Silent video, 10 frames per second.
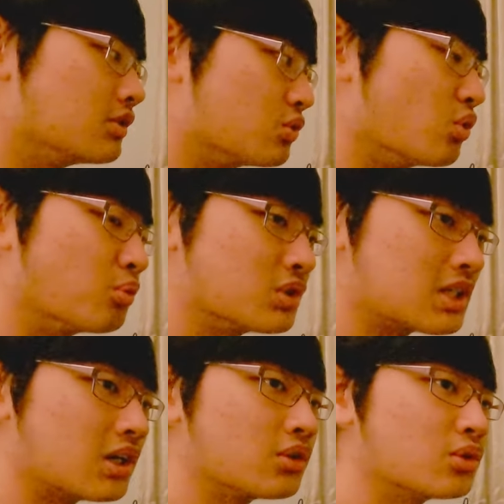所以我
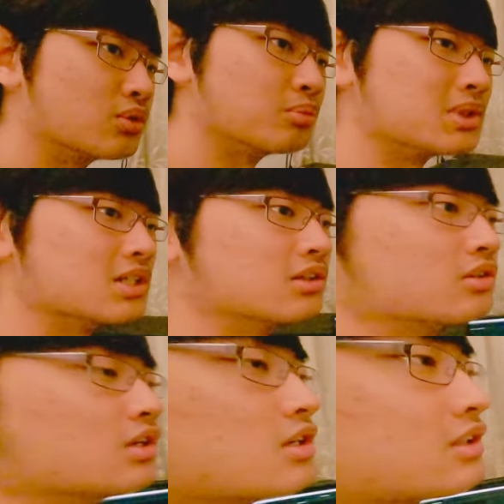想要用比
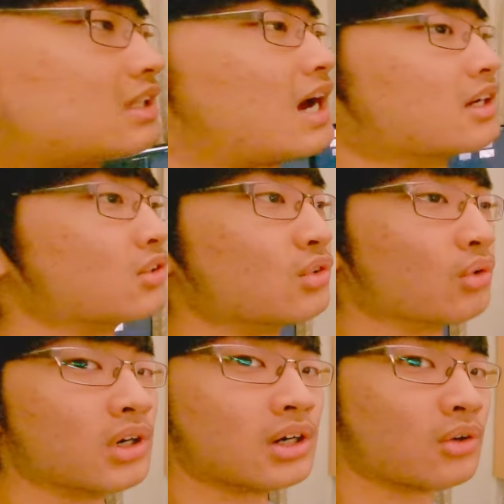较大的
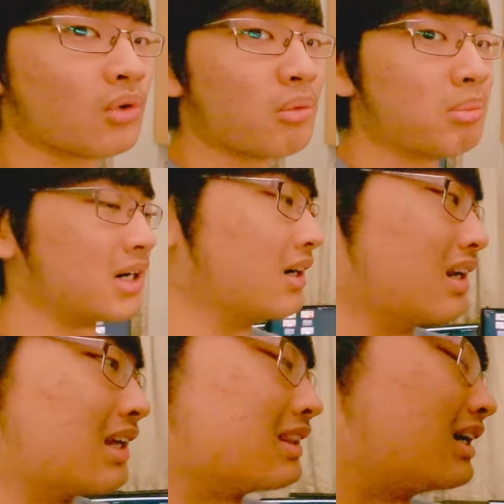柔和光棒来